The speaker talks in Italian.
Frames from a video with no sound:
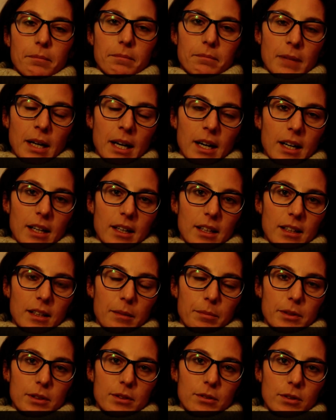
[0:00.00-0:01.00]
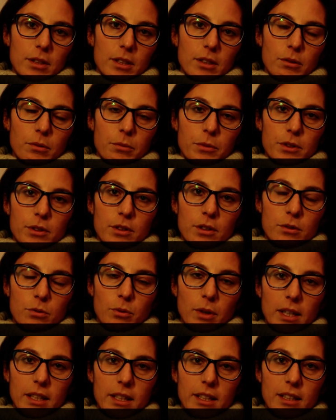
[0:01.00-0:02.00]
ma anche le persone
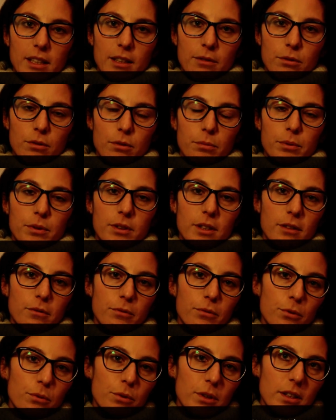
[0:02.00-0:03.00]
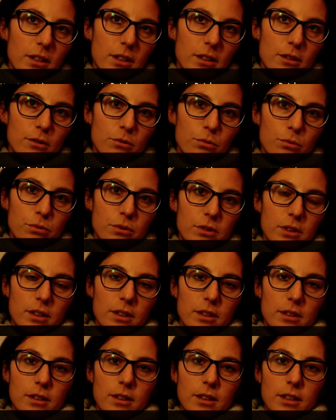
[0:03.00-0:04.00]
omosessuali che devono poter fruire di
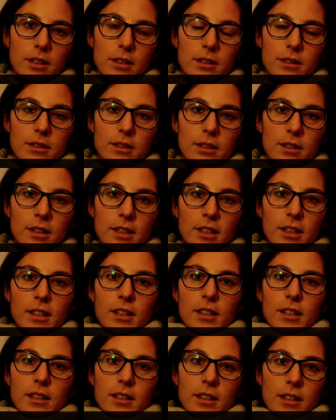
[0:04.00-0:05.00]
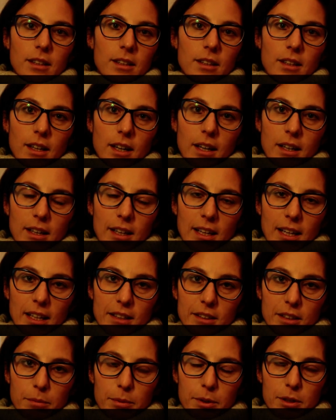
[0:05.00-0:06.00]
tutti i diritti che anche le
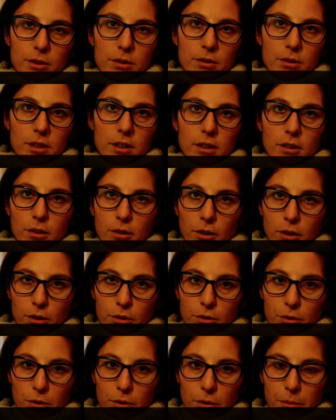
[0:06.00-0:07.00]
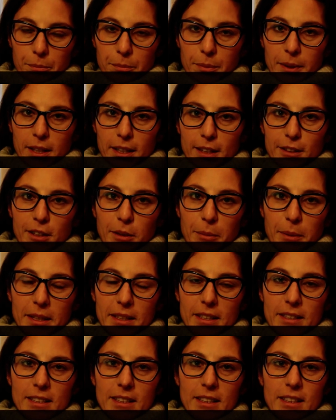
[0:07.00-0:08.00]
altre persone godono, perché
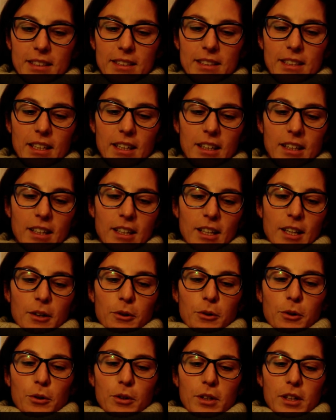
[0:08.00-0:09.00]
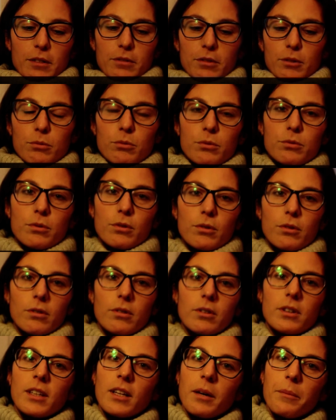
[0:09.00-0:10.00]
altrimenti si rischia quello che è
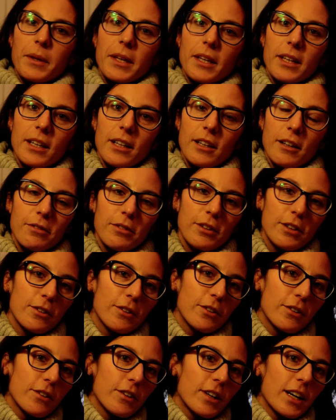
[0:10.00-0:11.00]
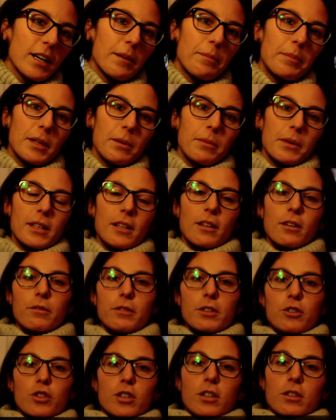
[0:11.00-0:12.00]
avvenuto in America fino ai primi del
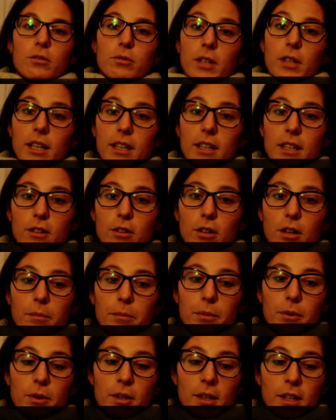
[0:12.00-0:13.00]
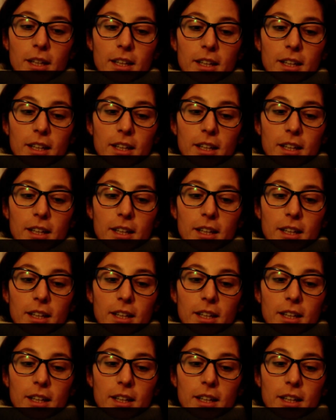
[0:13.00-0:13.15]
Novecento e anche dopo,